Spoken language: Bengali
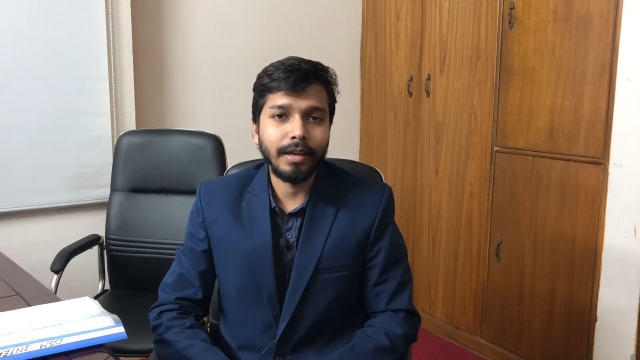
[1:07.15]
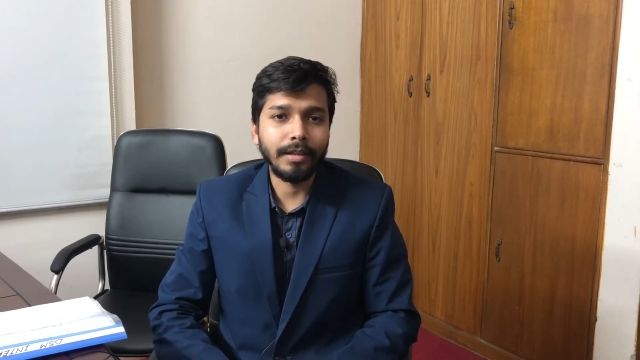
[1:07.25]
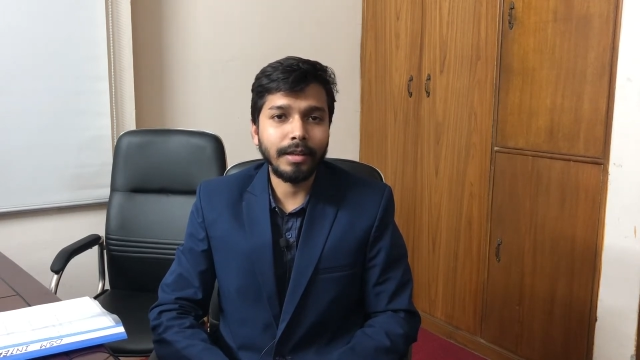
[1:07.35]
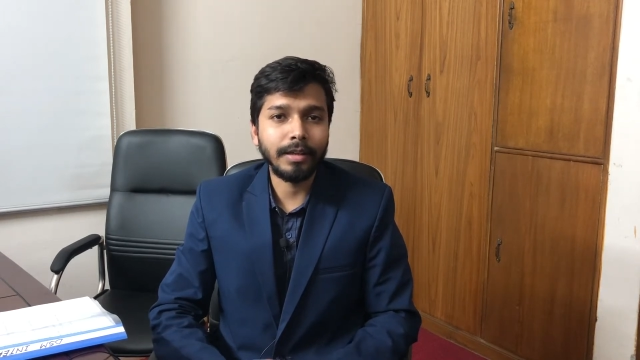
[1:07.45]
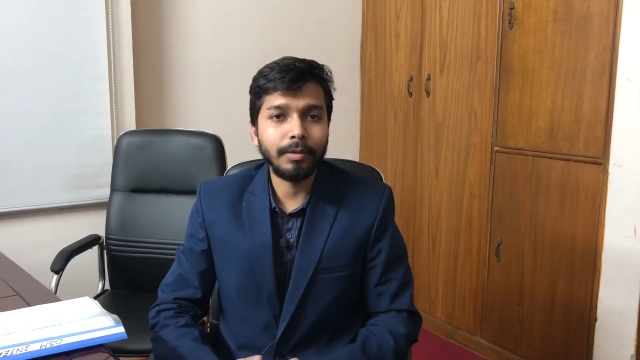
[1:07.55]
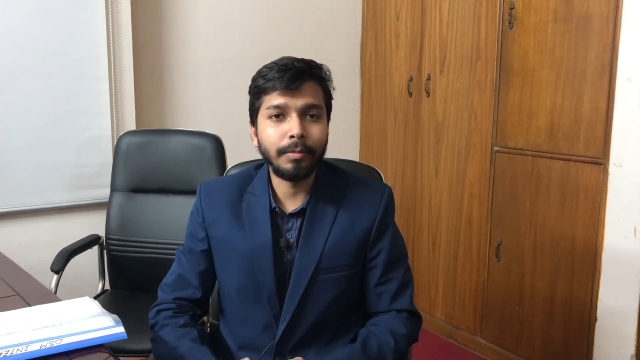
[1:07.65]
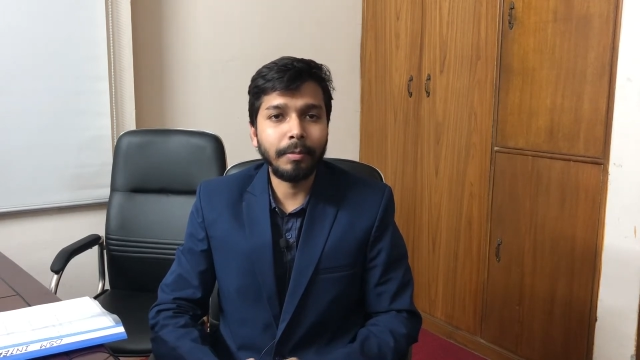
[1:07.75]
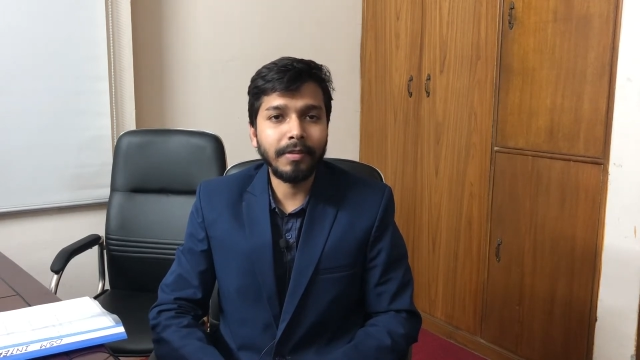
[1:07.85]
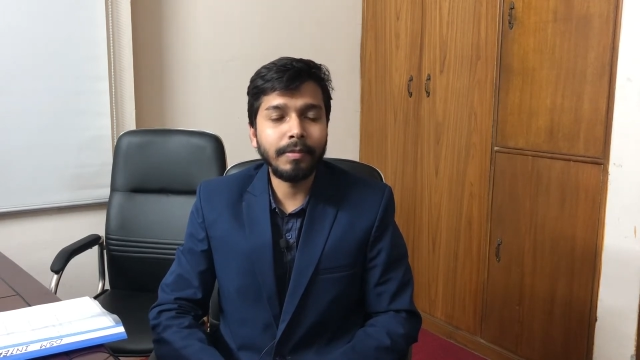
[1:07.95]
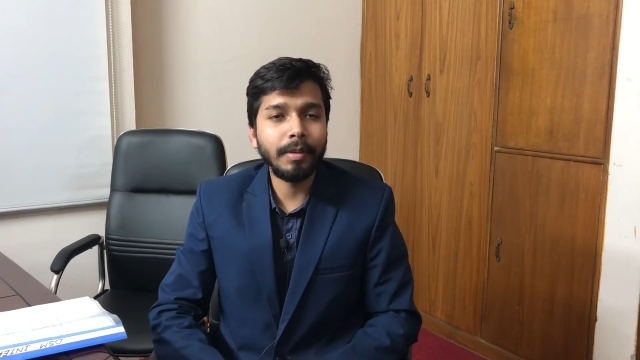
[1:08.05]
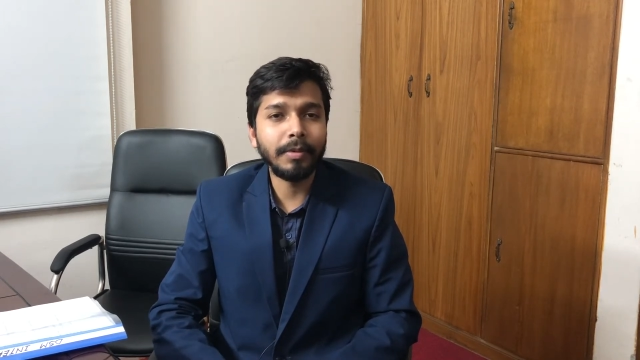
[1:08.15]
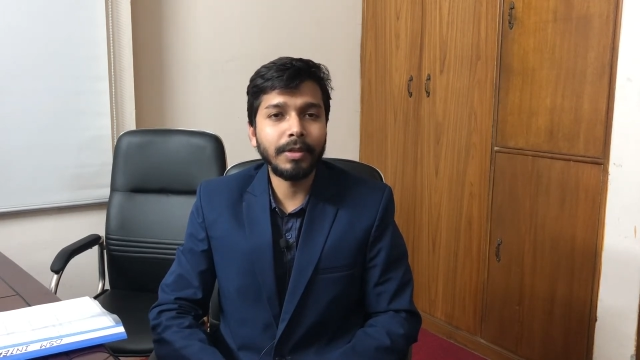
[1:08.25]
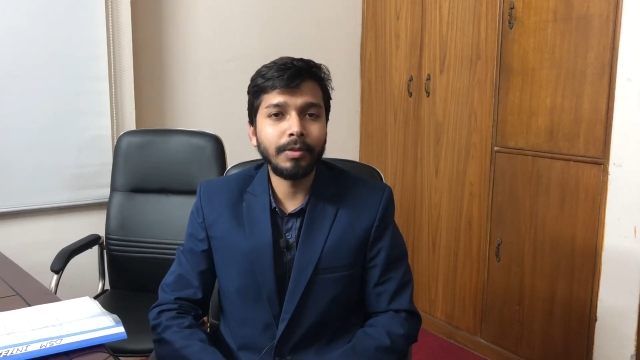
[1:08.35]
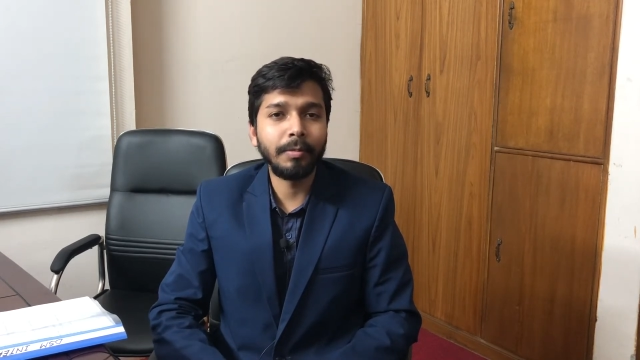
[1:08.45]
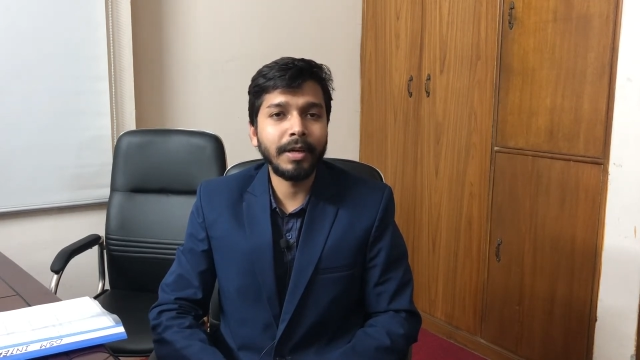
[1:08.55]
তারা কিন্তু ম্যাক্সিমামই
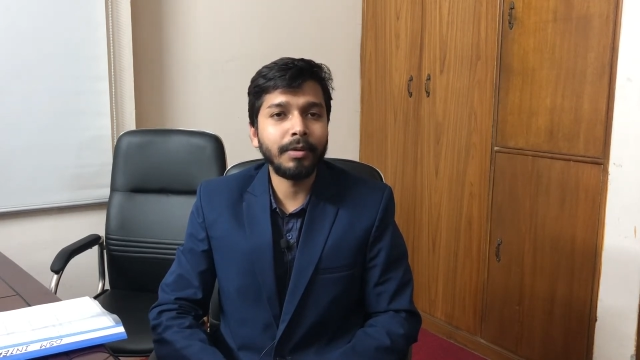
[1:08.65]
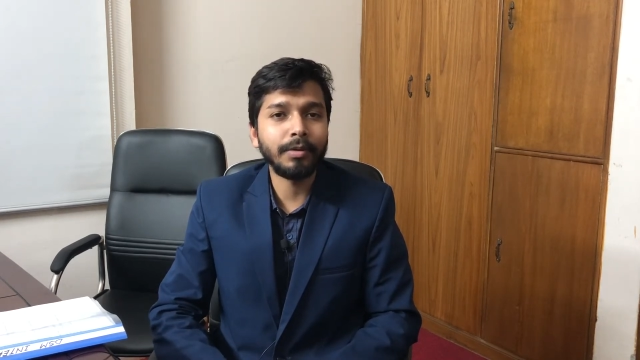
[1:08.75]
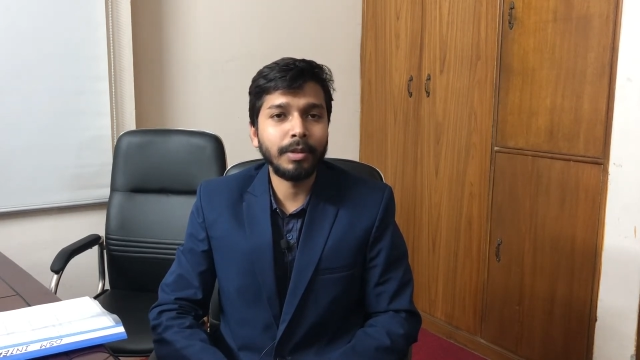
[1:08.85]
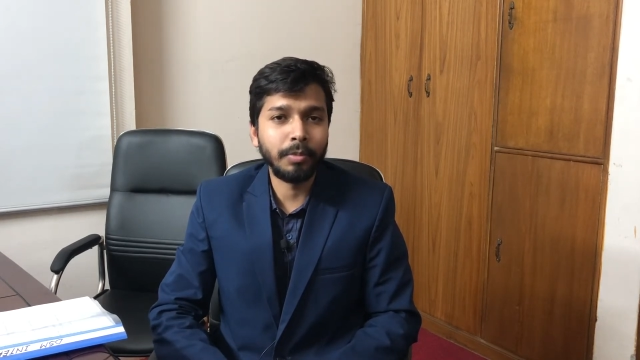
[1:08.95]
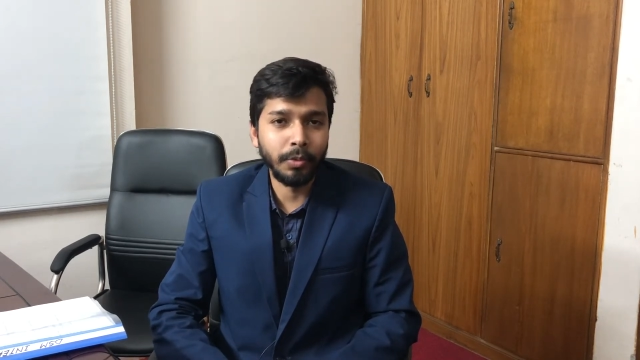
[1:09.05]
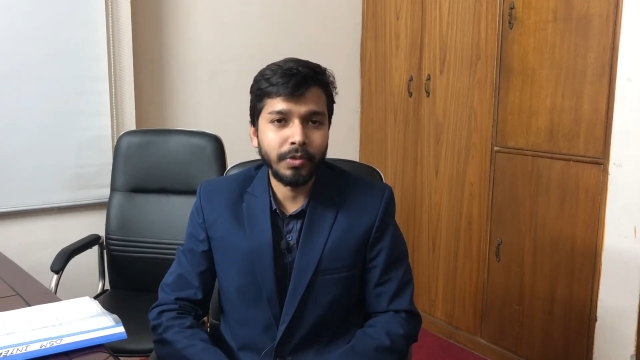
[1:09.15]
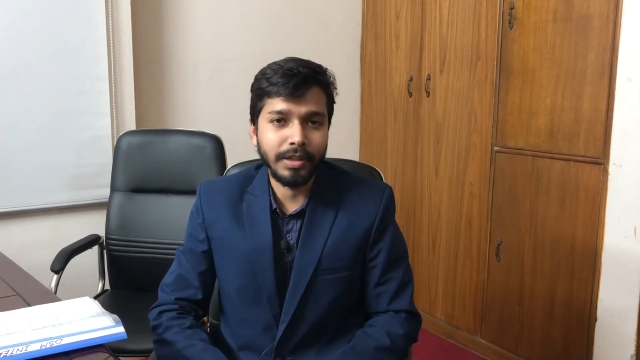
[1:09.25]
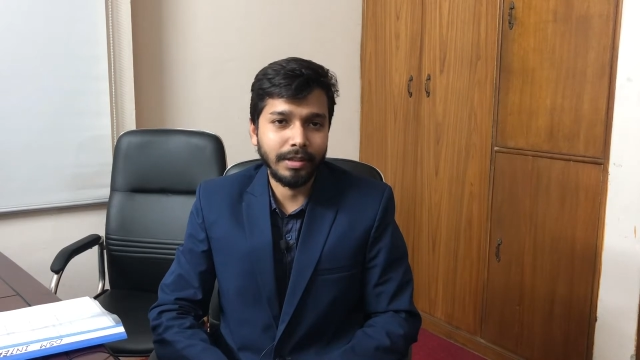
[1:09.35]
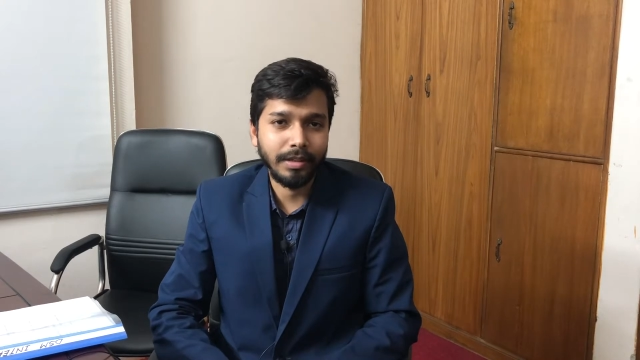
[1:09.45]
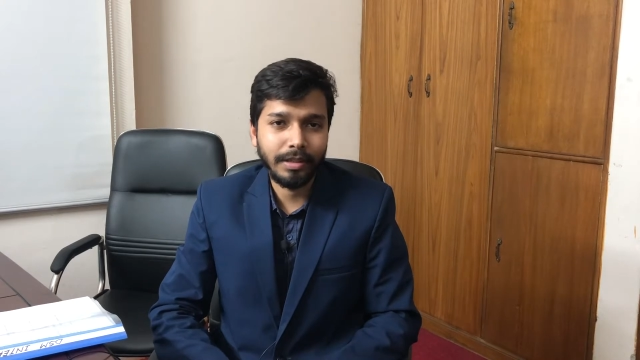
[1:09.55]
কিন্তু বেকারত্বে ভুগছেন